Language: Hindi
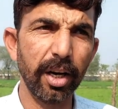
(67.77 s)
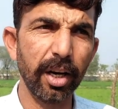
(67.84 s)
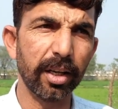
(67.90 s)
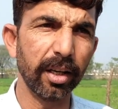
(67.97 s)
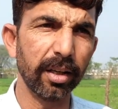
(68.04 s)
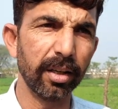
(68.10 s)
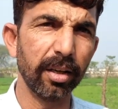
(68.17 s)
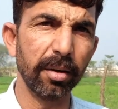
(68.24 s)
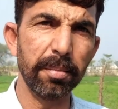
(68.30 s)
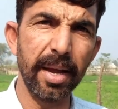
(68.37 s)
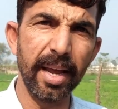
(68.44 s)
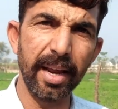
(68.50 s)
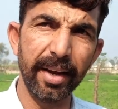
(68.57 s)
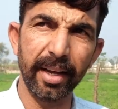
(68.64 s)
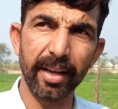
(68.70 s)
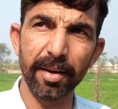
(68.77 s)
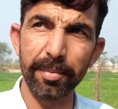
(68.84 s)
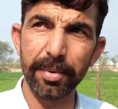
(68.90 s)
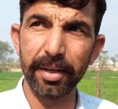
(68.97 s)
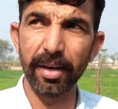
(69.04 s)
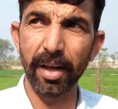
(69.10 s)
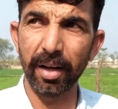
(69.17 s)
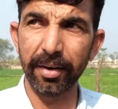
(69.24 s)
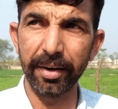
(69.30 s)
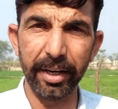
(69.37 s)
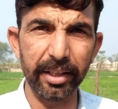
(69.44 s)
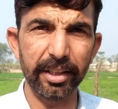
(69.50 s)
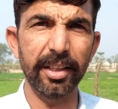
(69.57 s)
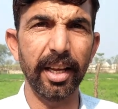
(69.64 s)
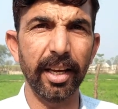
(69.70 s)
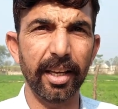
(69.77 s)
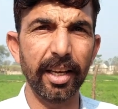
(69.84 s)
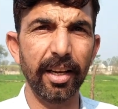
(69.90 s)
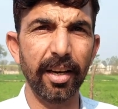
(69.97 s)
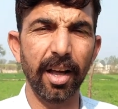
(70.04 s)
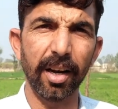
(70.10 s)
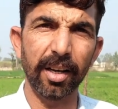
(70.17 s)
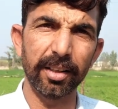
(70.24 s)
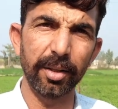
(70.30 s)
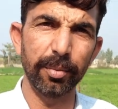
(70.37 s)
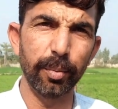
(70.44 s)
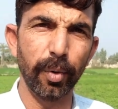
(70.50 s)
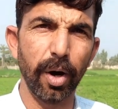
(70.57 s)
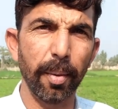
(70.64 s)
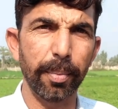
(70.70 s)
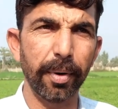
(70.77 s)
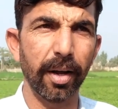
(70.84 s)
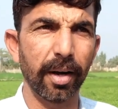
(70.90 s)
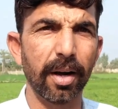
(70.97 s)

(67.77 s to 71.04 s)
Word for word: लेकिन मैंने कभी ना नींद देखी ना कभी अपना